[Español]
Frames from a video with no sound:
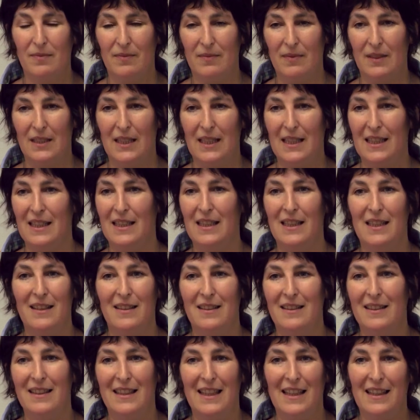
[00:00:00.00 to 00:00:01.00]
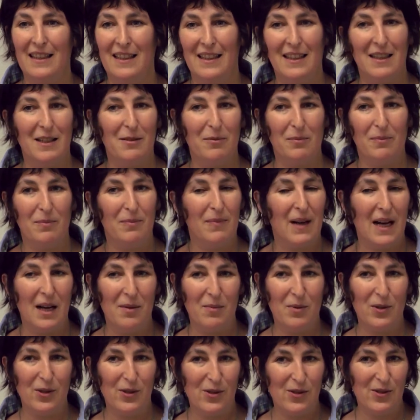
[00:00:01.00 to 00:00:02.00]
desde, desde un
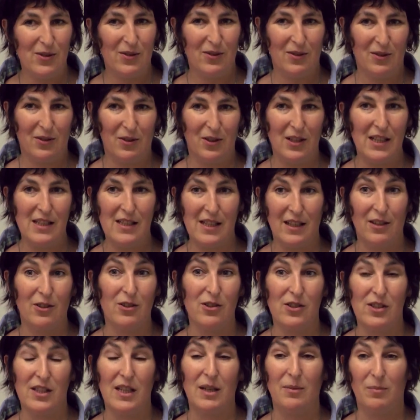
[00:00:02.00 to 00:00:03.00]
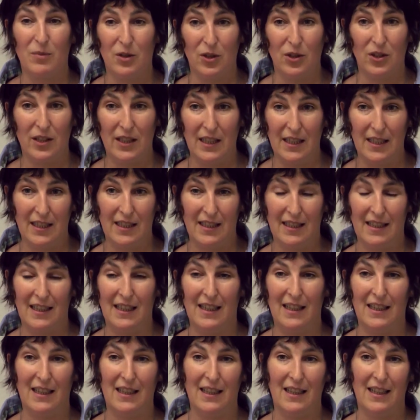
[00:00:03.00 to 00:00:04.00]
vamos con ese concepto de
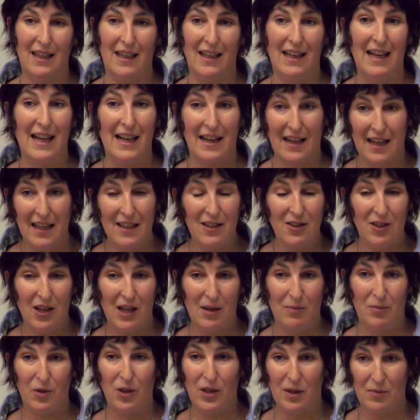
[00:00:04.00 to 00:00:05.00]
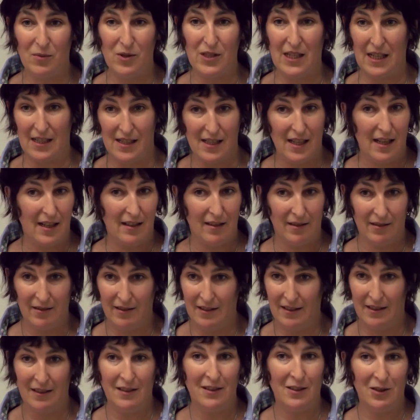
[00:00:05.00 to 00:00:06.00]
que la radio la podemos hacer